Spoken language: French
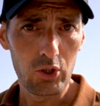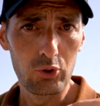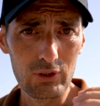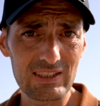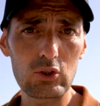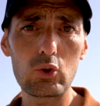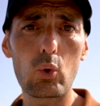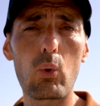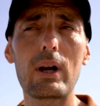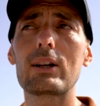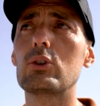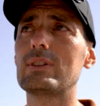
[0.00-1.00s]
Donc si tu
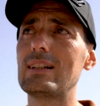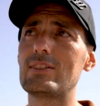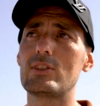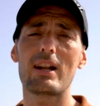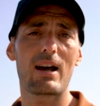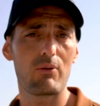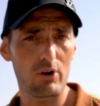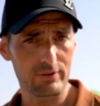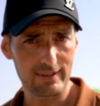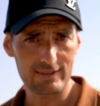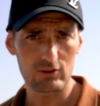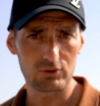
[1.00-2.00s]
crois que tu es le seul à avoir
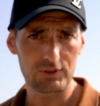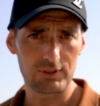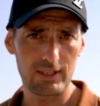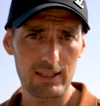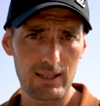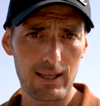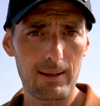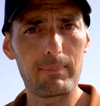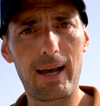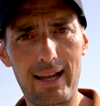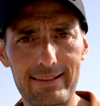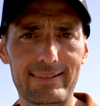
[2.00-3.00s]
une excellente idée,
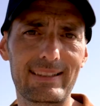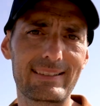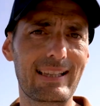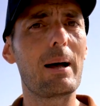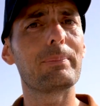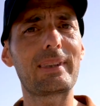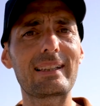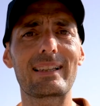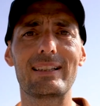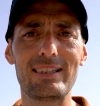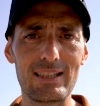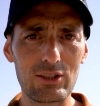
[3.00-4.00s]
bah, tu as peut-être
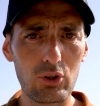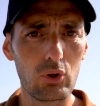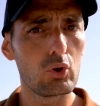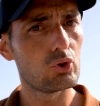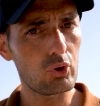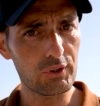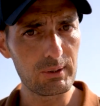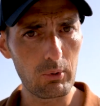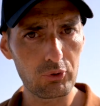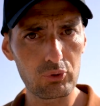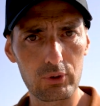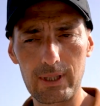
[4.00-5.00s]
un ego
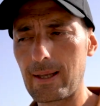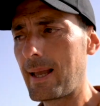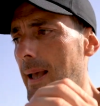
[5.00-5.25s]
surdimensionné.